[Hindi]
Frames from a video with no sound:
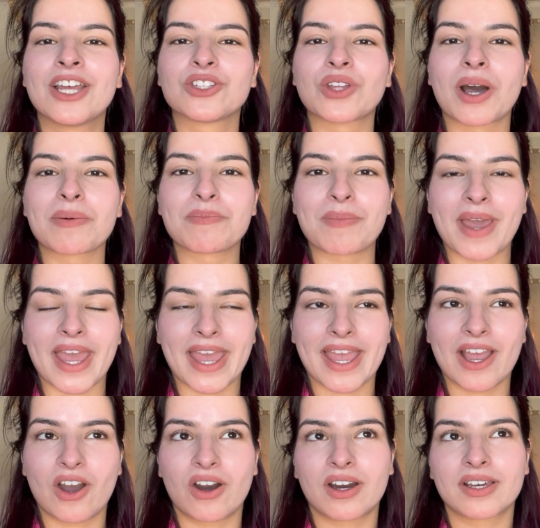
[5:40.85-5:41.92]
तो अब मैं
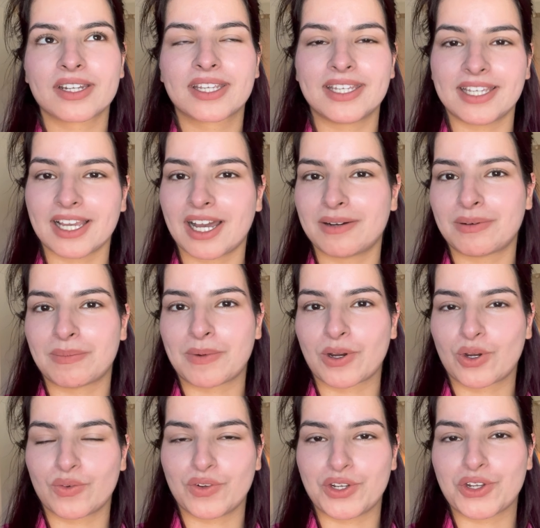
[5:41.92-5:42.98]
और किया मम्मा
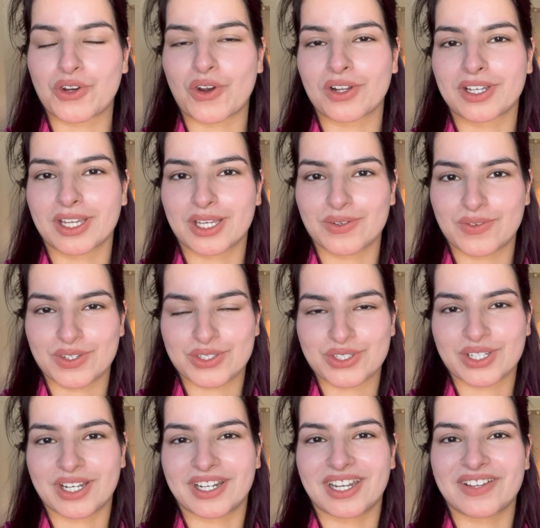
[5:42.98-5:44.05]
को वीडियो कॉल करके विश
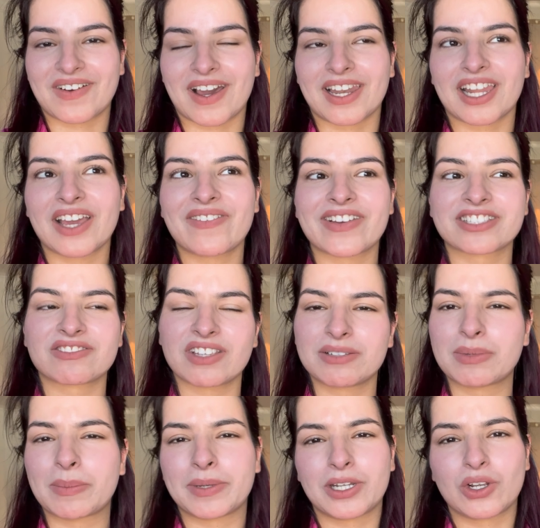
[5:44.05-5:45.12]
करने वाले हैं वैसे एक
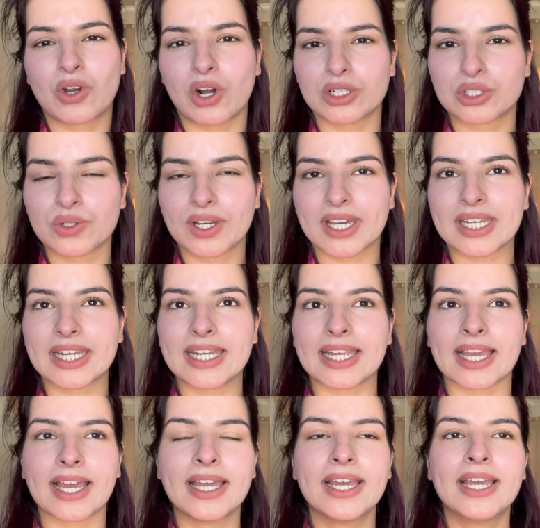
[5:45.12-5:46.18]
बार मैंने कॉल तो कर ही
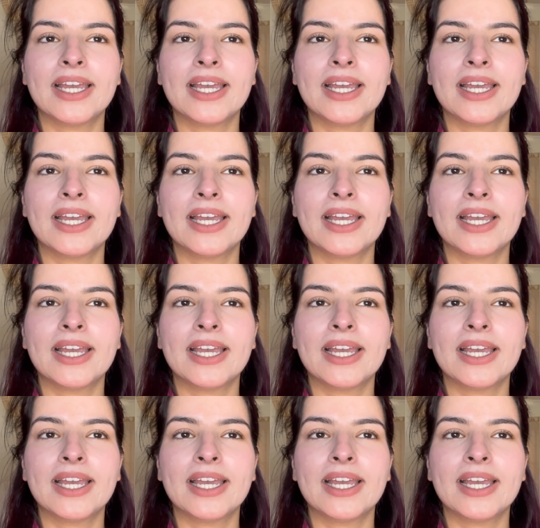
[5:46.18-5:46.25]
लिया है